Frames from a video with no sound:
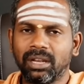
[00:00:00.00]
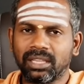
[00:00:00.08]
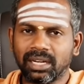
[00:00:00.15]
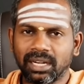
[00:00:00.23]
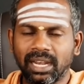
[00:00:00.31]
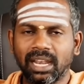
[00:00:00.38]

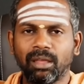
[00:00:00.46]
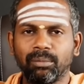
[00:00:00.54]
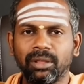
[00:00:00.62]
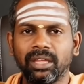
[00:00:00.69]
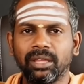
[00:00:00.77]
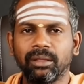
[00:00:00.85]
மனிதர்கள்
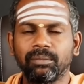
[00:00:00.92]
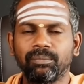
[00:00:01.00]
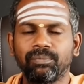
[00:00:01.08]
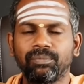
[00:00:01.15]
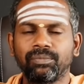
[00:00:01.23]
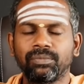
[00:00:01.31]
எல்லாமே
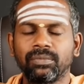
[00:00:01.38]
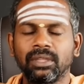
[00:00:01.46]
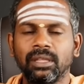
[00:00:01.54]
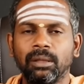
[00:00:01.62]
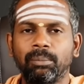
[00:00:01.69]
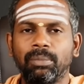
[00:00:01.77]

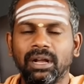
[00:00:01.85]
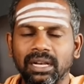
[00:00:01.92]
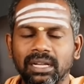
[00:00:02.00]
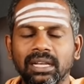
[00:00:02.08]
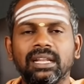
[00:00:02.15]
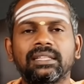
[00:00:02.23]

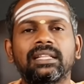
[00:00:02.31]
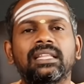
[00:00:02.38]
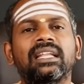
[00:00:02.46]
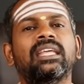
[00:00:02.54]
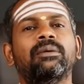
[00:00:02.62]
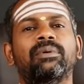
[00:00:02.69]
பகல் நேரத்தில்
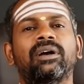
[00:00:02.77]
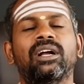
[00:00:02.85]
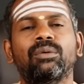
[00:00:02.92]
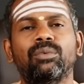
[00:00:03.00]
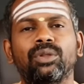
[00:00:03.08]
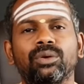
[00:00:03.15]
தான் நீங்கள்
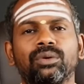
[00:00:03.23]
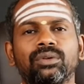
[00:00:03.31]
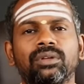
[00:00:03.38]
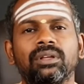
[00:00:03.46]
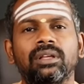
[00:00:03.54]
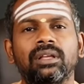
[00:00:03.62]
பார்க்க முடியும்
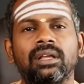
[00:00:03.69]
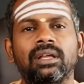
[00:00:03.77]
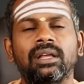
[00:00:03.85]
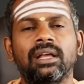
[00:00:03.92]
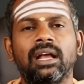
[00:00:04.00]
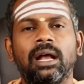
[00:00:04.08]

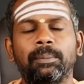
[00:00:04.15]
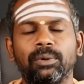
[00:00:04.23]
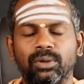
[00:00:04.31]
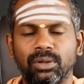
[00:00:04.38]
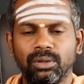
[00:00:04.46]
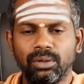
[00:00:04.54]

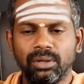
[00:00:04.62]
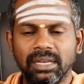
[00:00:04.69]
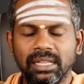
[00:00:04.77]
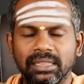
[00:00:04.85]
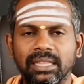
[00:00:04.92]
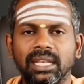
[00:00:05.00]
அப்போது
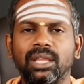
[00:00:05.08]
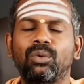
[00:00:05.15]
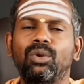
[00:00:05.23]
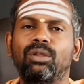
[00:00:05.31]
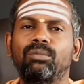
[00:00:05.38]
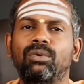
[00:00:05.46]
நித்திரை
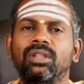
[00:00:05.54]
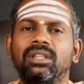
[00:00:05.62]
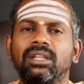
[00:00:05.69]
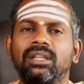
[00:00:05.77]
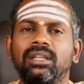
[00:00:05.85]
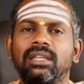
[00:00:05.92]
கொள்ளும்
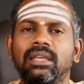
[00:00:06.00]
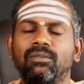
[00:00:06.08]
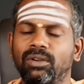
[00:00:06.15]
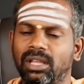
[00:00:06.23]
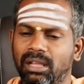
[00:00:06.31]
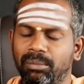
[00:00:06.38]
பொழுது
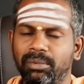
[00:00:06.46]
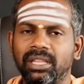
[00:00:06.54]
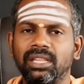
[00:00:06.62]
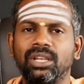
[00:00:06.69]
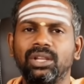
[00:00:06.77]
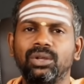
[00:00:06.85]
எவ்வளோ
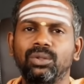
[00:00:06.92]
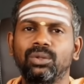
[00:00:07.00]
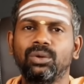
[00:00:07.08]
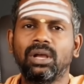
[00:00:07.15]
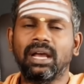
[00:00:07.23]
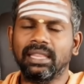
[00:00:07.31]
அமைதி
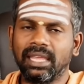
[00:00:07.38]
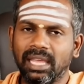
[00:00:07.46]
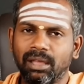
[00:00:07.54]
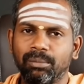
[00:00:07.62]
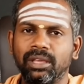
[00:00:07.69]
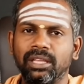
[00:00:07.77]
இருக்குதோ அதே
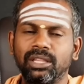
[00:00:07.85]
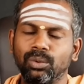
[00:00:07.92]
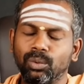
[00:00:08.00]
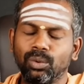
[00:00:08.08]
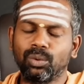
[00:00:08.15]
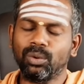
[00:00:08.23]
அமைதி
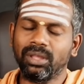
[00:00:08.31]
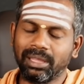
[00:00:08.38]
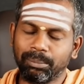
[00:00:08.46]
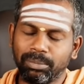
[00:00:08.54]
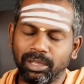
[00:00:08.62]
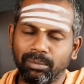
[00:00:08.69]
உங்களுக்குள்ளே
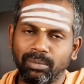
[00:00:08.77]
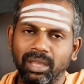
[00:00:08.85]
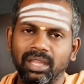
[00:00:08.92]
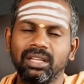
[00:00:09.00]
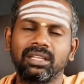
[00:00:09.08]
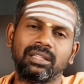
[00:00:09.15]
எப்பயுமே
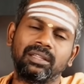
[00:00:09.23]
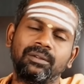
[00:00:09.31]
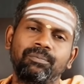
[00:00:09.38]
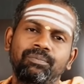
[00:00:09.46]
இருக்குது